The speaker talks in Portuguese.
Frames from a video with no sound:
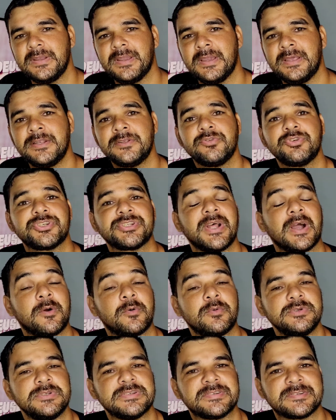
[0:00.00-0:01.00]
Ele nos dá
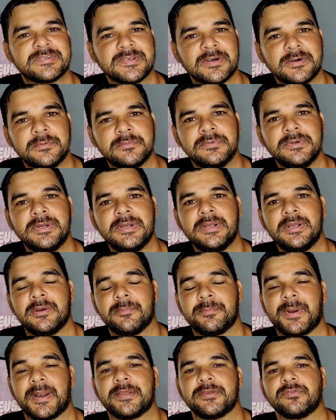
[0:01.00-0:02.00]
condição
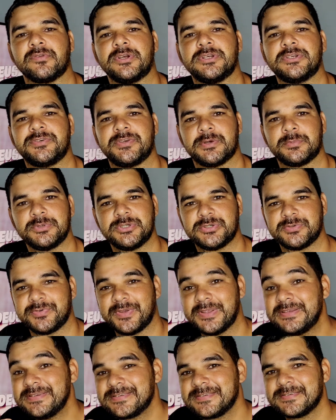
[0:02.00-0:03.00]
para que nós venhamos
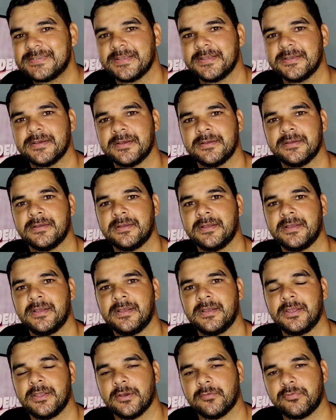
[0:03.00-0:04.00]
vencer.
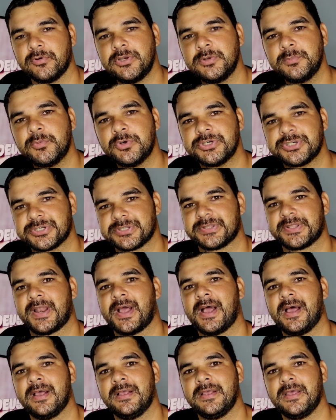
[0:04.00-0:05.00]
Eu vou lhe
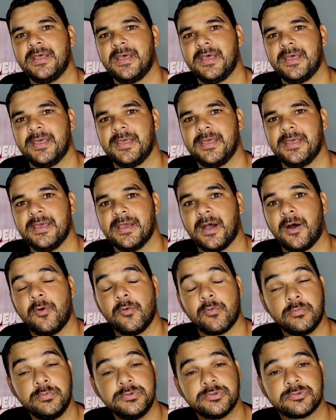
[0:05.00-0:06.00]
mostrar é,
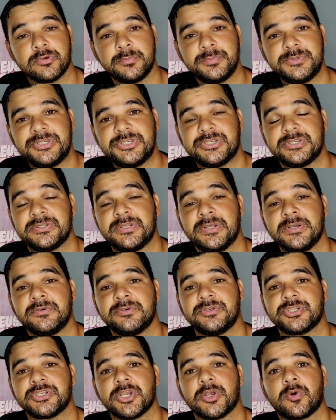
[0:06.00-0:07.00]
alguns homens de
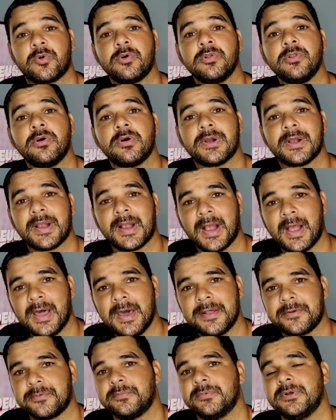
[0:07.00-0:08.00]
Deus que
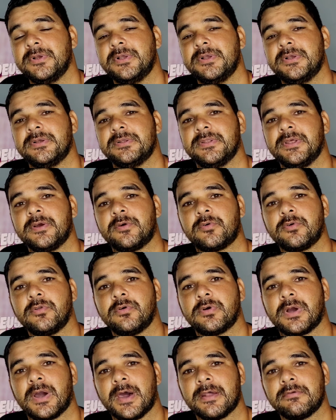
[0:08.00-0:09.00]
colocaram né,
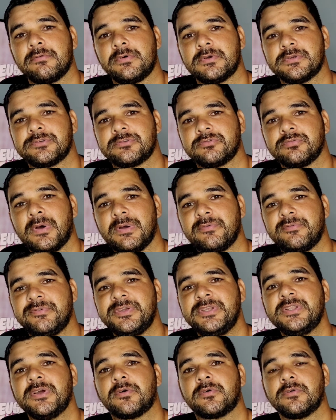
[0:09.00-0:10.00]
colocaram a sua
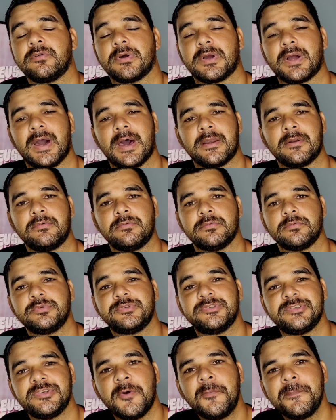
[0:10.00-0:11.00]
vida, colocaram o
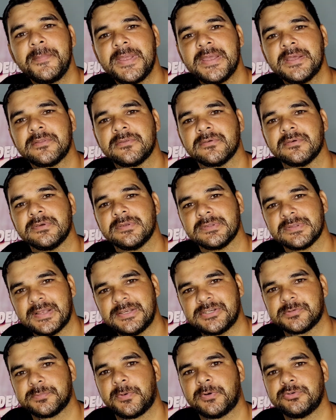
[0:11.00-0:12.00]
seu medo
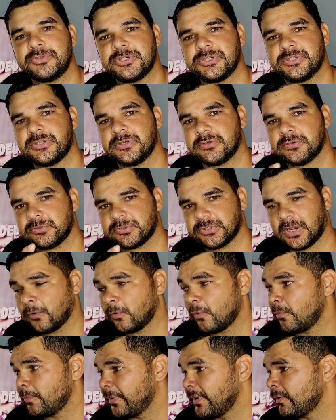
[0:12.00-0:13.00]
nas mãos de Deus.
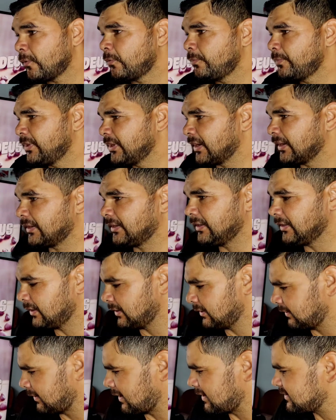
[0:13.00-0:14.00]
Acompanha comigo
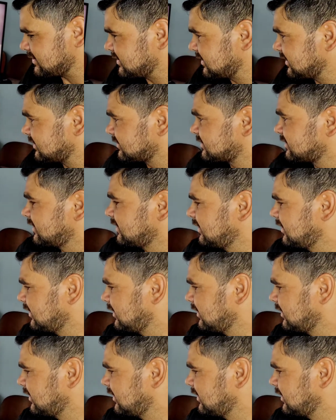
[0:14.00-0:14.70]
aqui, dá licença.